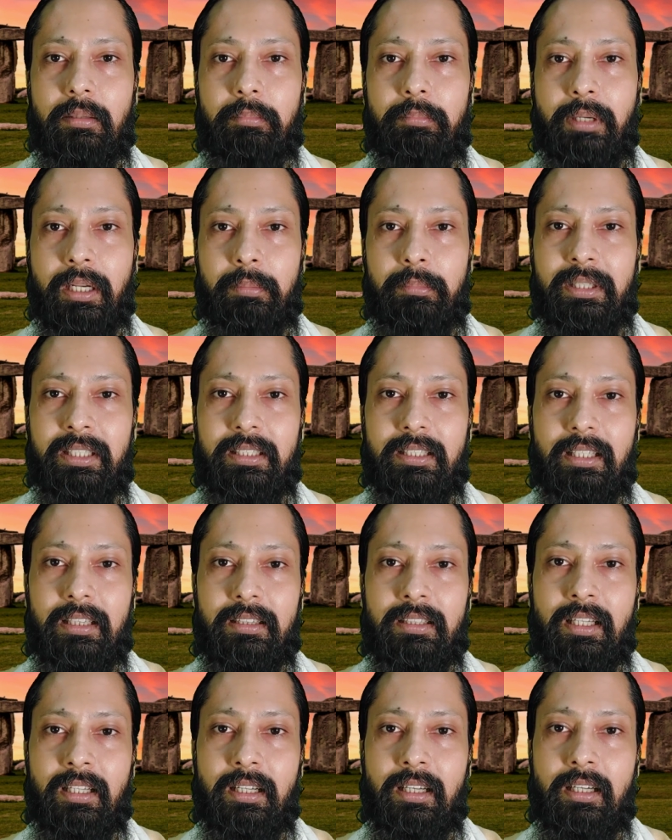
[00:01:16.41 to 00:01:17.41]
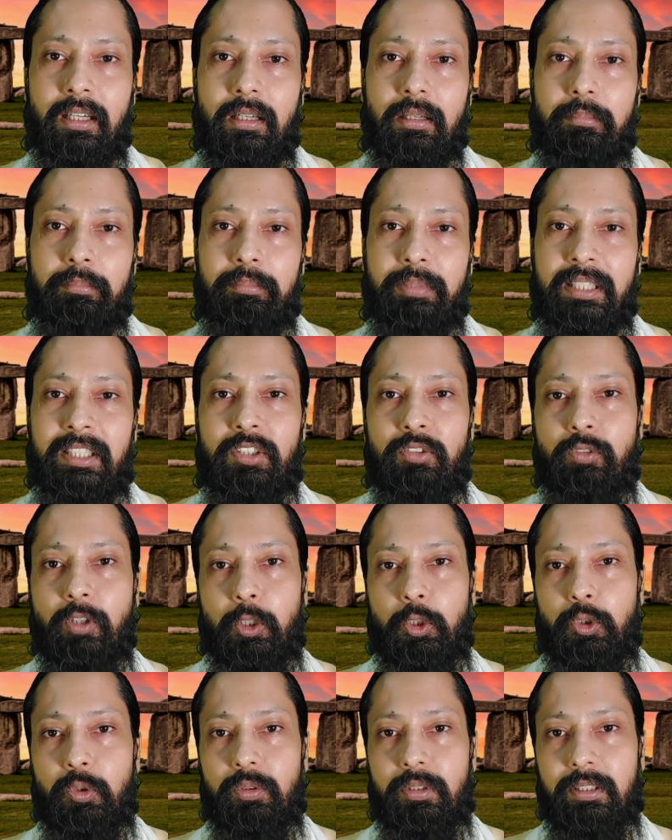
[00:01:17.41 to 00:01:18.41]
भ्रमण करता रहा बीस
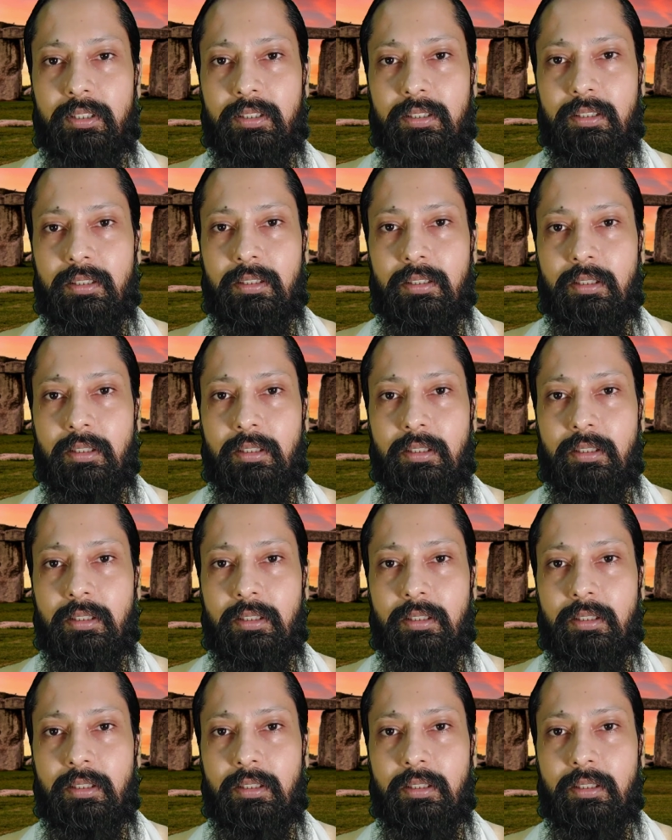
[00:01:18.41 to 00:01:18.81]
वर्षों तक